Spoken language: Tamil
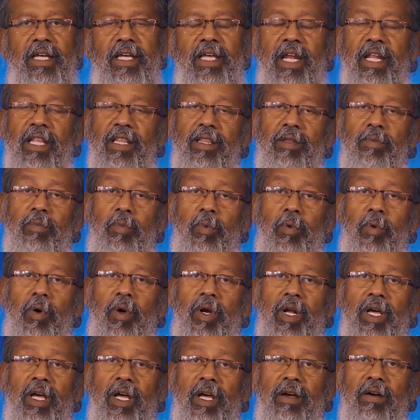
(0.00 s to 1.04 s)
இறந்து
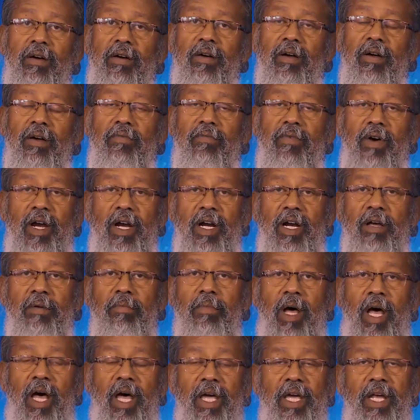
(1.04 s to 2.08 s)
போன வருடம்
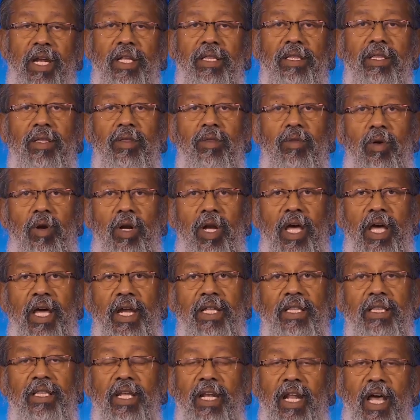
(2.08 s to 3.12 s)
ஆயிரத்தி
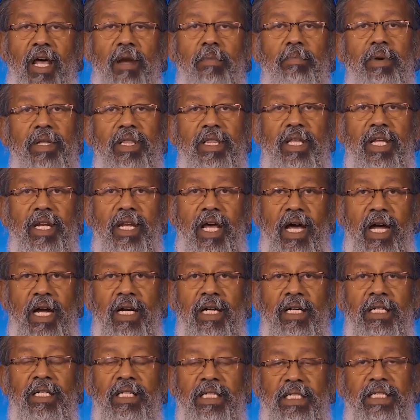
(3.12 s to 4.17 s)
தொள்ளாயிரத்தி நாற்பத்தி
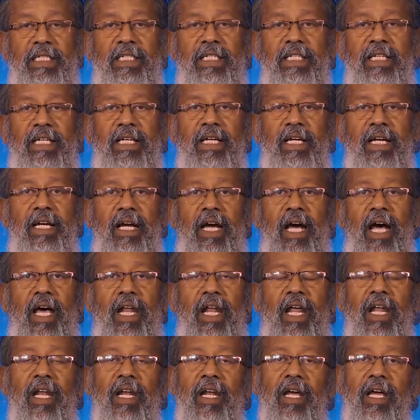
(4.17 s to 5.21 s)
நான்கு
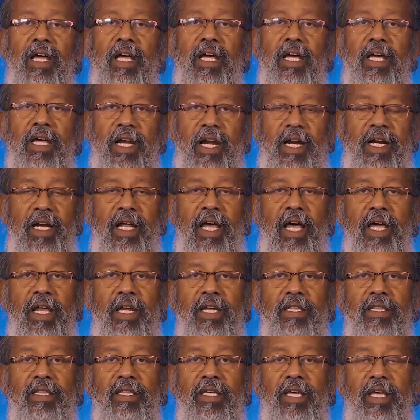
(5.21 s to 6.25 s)
ஆனால்
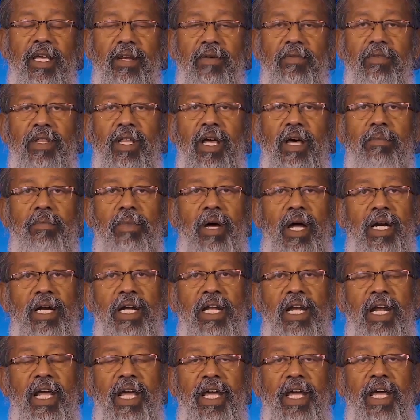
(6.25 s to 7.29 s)
இரண்டாயிரத்தி இருபதாம்
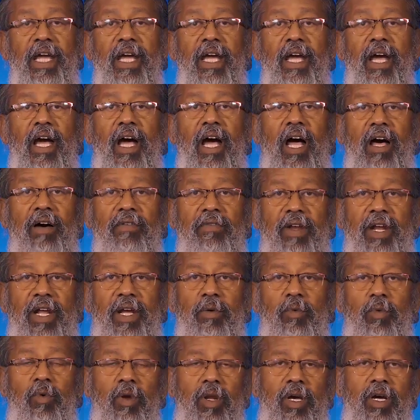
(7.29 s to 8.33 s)
ஆண்டிலே அவரை
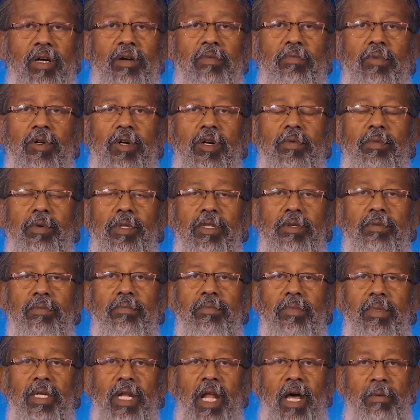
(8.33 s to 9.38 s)
உலகம் முழுவதும்
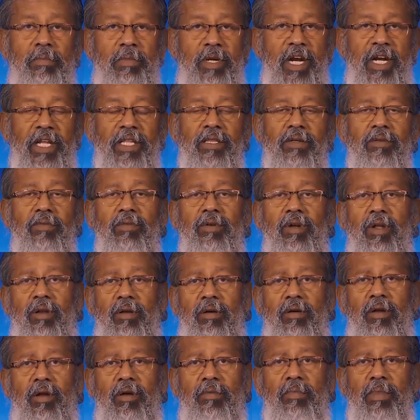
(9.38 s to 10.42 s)
நாம் நினைத்து
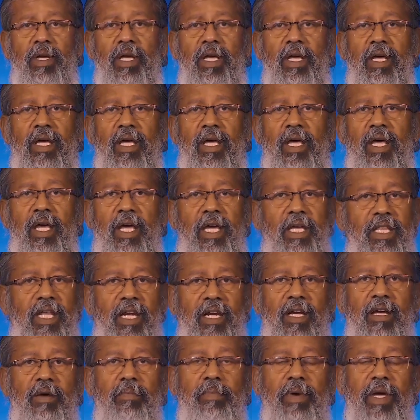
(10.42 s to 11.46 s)
கொண்டிருக்கிறோம்
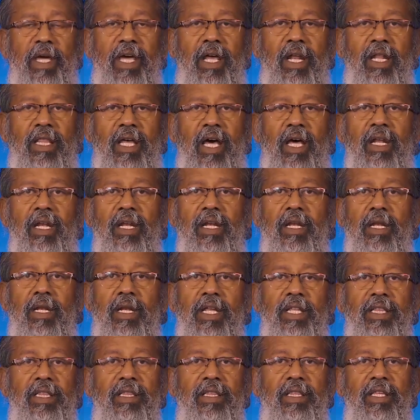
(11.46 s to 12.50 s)
இதற்கு பெயர்தான்
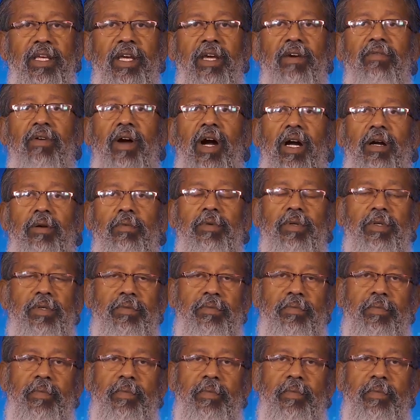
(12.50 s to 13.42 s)
நித்திய வாழ்வு